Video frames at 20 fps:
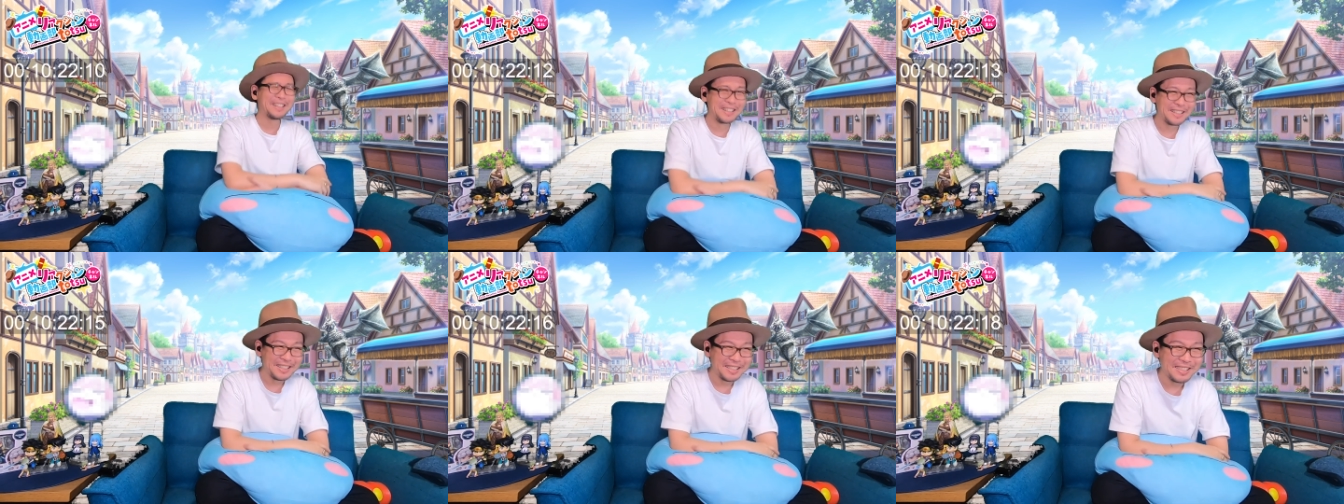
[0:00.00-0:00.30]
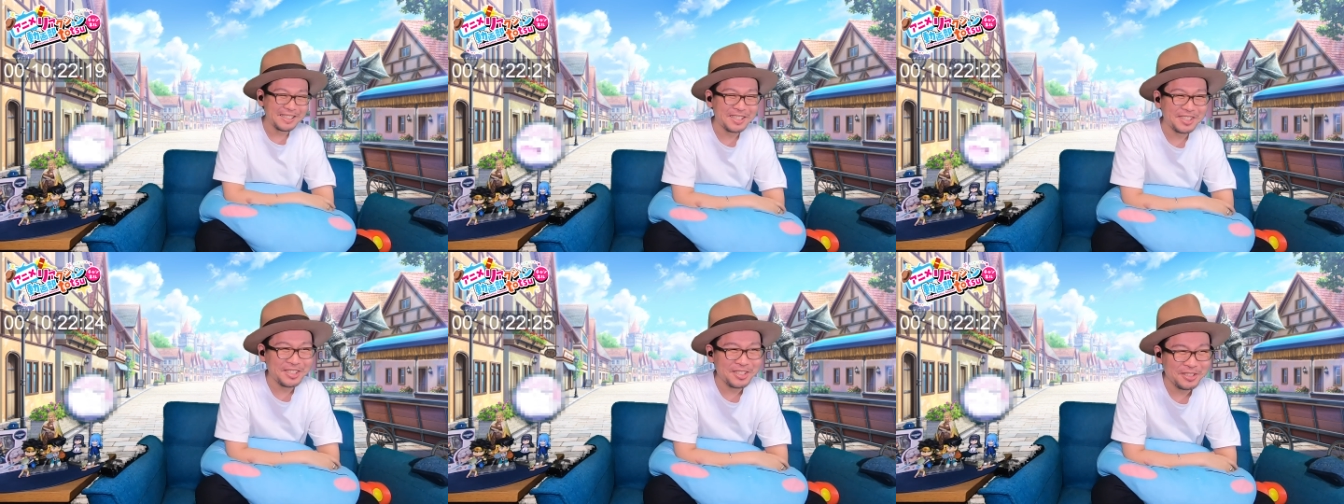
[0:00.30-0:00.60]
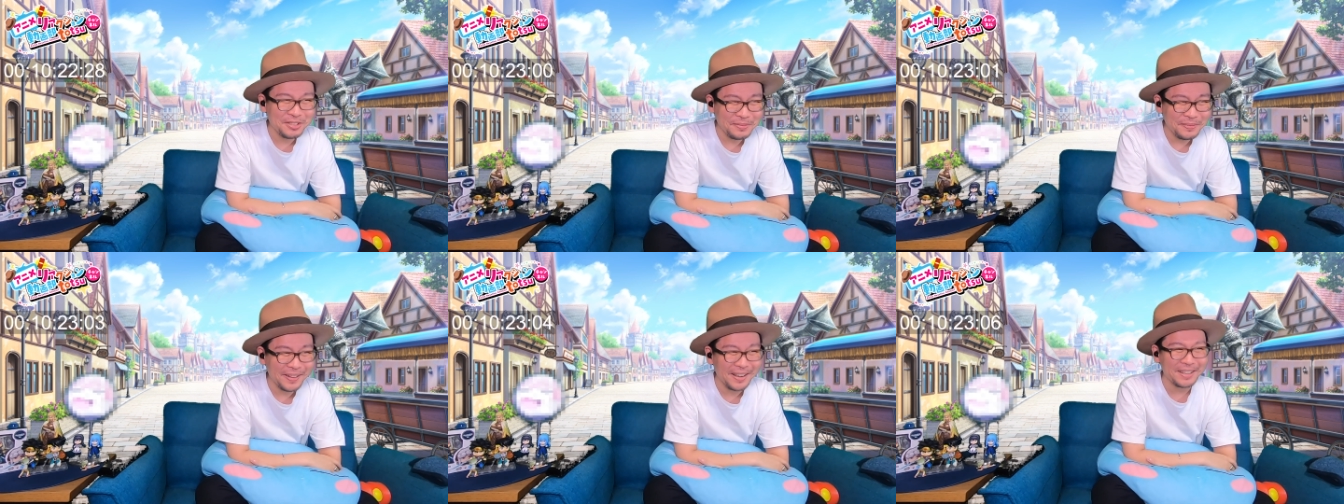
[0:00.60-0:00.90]
やいや、
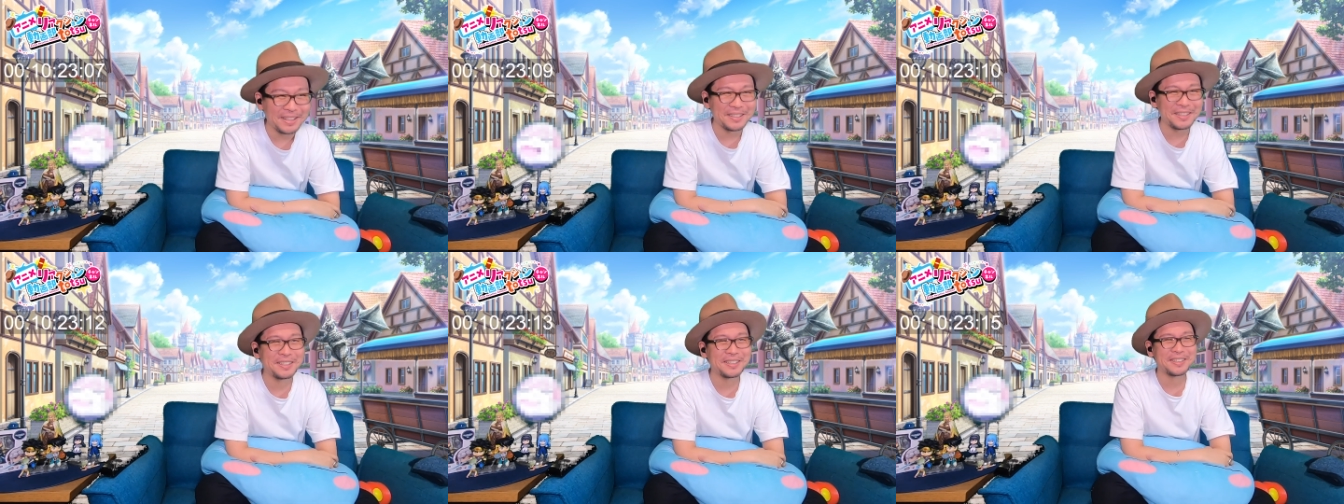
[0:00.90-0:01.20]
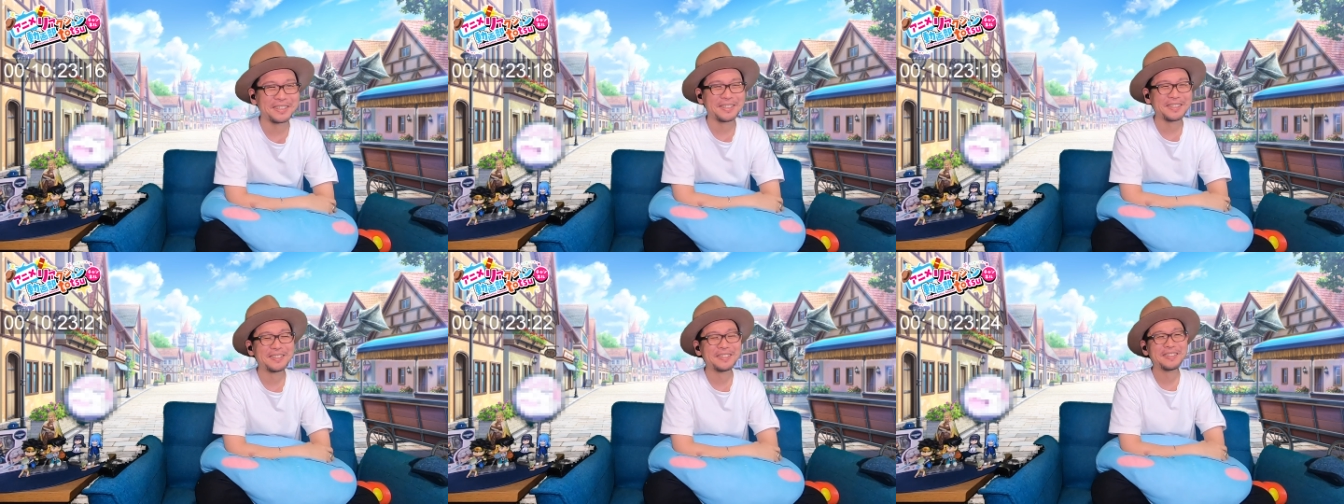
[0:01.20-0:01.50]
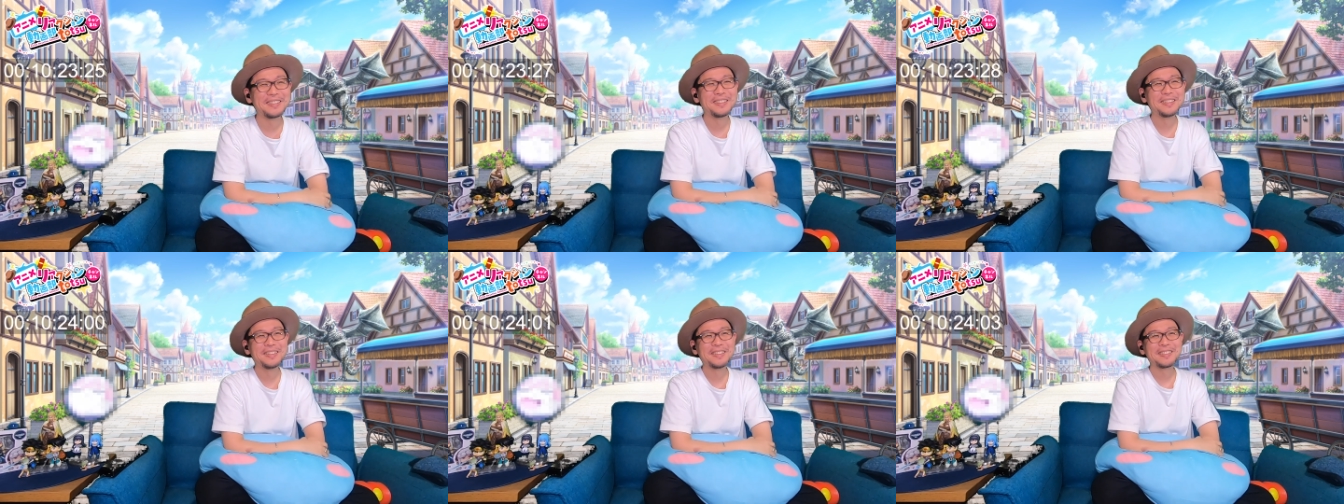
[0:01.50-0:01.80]
シュパック、
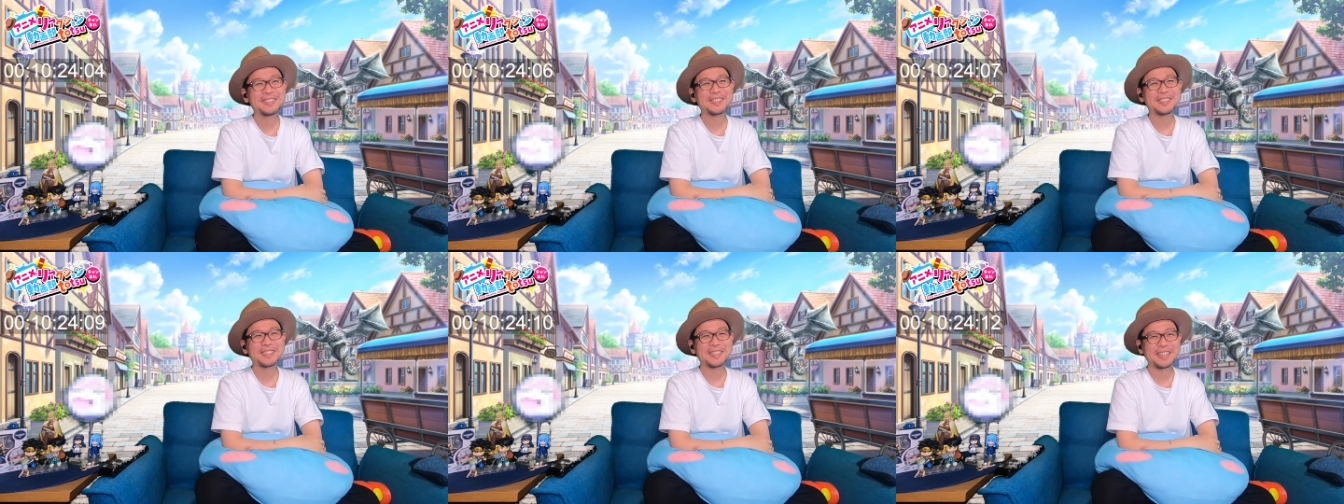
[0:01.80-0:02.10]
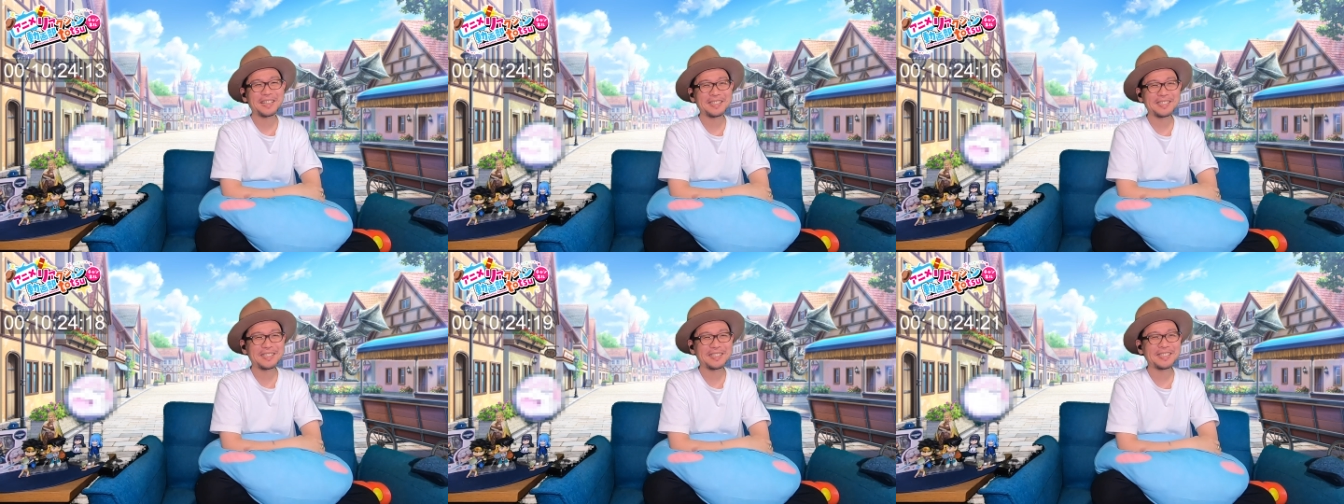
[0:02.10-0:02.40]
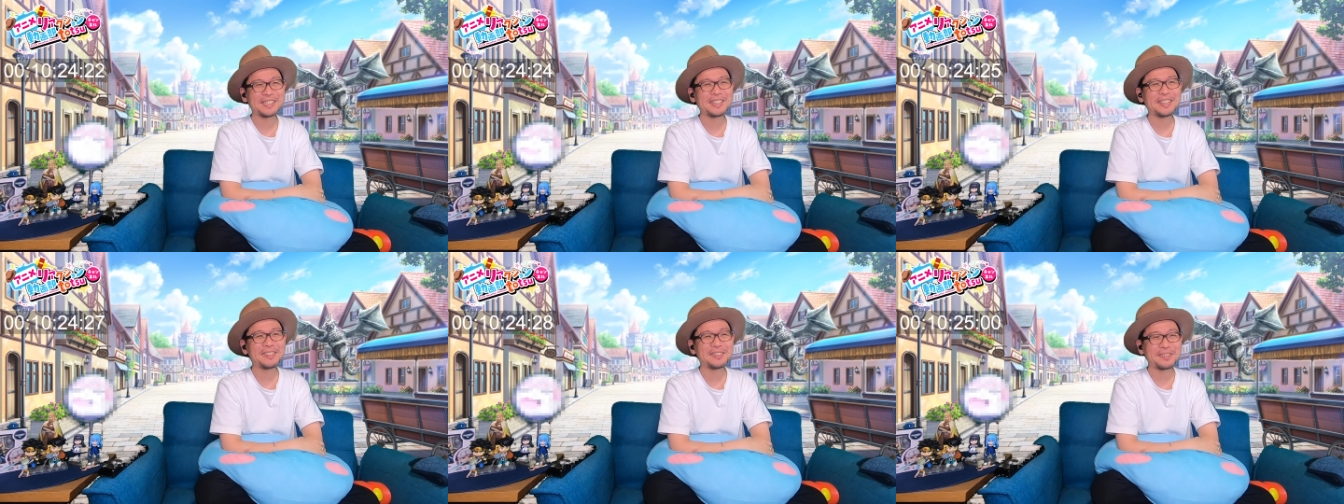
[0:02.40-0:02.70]
使っ
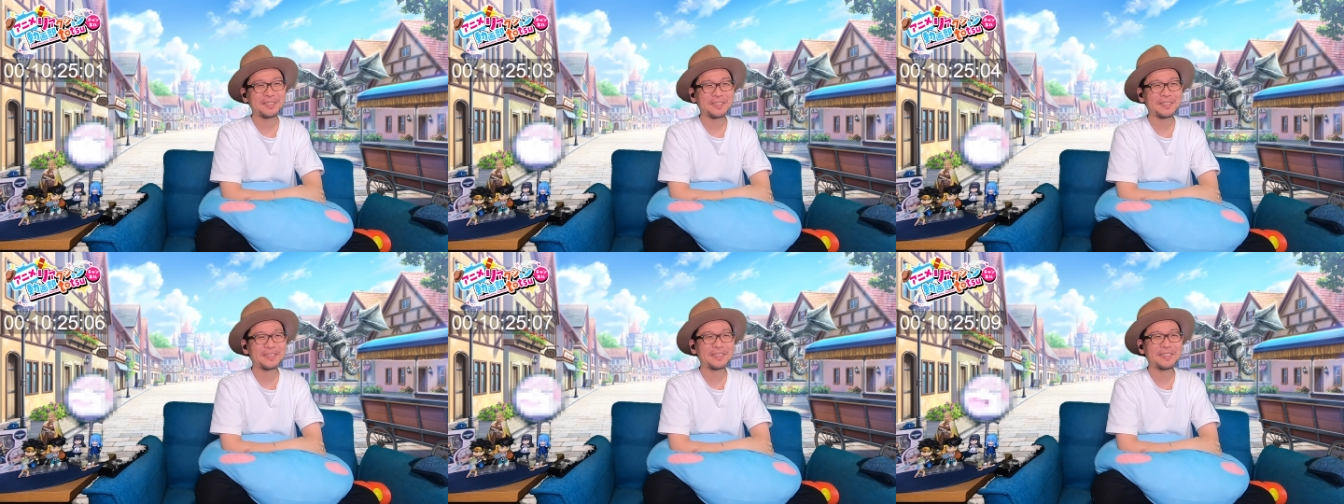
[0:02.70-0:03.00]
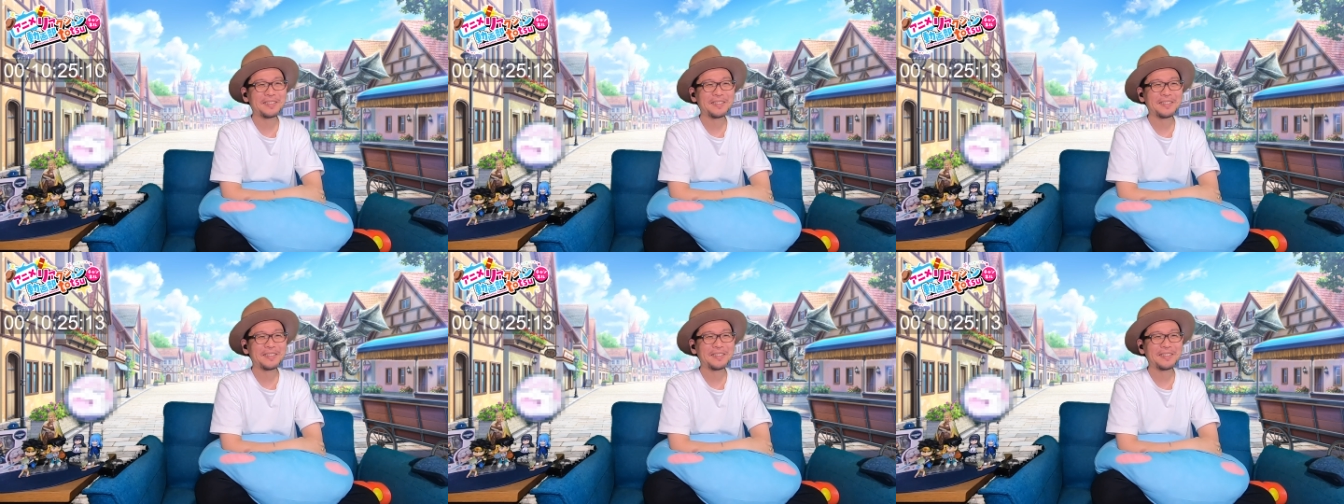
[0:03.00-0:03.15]
ちゃうの。